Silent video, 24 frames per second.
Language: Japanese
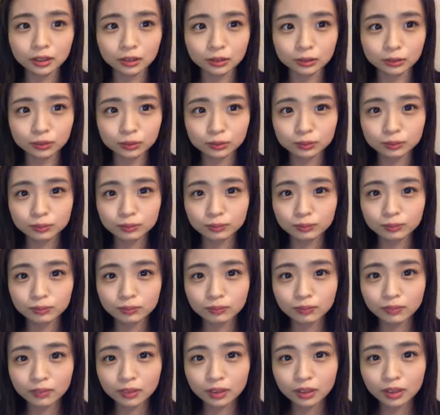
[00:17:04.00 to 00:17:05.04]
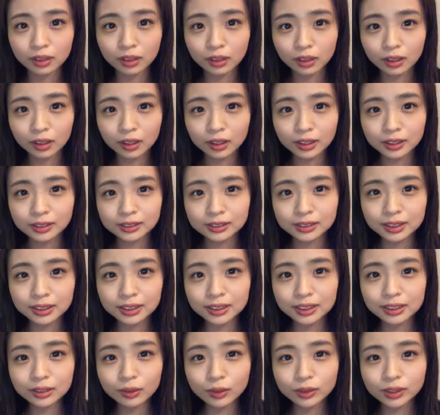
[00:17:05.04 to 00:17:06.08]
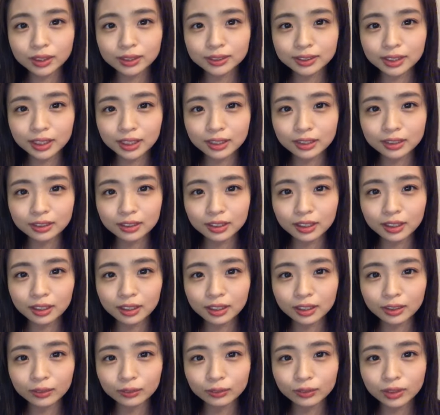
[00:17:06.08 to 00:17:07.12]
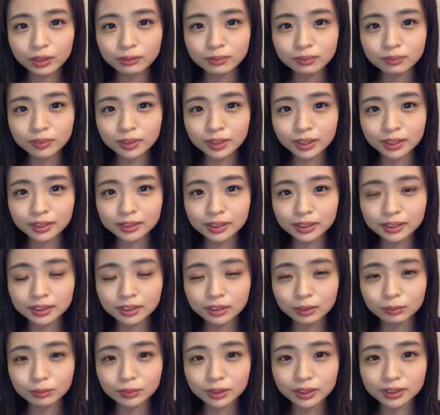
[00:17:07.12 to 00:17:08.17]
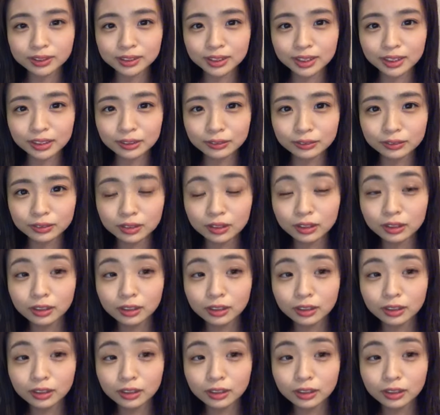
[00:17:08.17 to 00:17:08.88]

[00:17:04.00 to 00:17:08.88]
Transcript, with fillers: てる GTO さんチャリで奈良から横浜まで帰省した友達がいる